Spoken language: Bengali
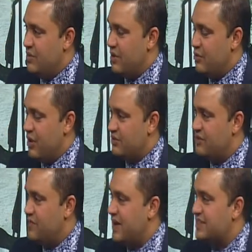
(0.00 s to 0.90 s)
ওয়ান অফ দ্য
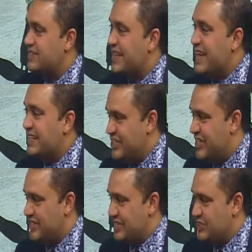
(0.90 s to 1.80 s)
ফার্স্ট
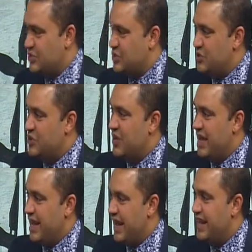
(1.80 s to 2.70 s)
এশিয়ানস টু
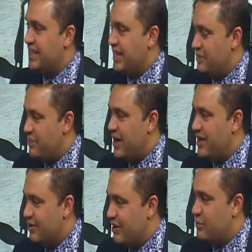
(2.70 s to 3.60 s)
গেট দ্যাট
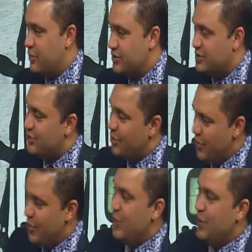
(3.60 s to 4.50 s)
পার্টিকুলার পোস্ট তো
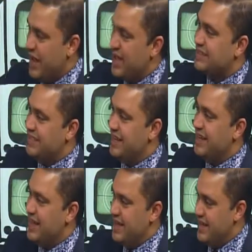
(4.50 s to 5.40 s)
ওইগুলো নিয়ে আজকে
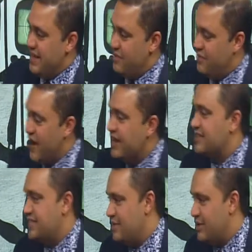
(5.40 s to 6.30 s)
এই ফাইনাল
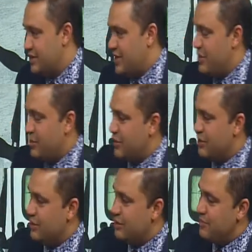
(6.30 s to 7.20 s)
সেগমেন্টটাতে আমরা কথা
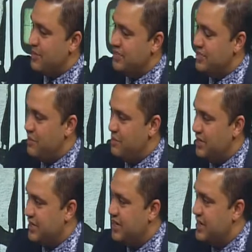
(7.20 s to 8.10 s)
বলবো তো আপনি যেই
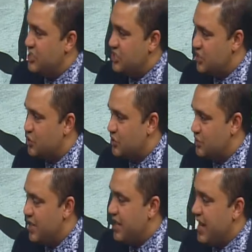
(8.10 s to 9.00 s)
ব্যাপারটা শেষ করতে
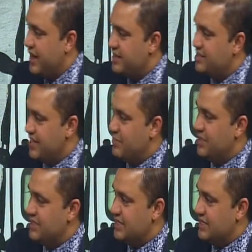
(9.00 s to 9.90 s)
পারেন আগের
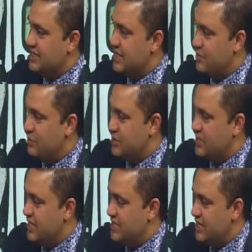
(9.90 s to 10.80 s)
সেগমেন্টে যে আপনি
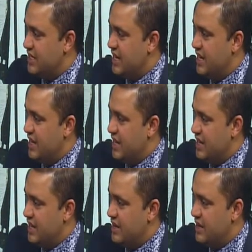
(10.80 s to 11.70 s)
বলছিলেন যে
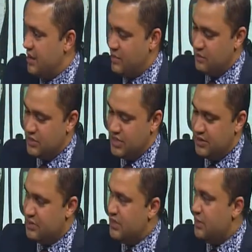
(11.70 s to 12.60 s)
uh, আমরা মহিলা
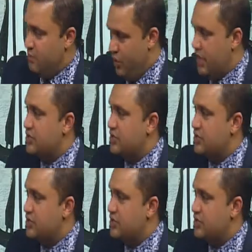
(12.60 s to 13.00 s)
শিশু মহিলা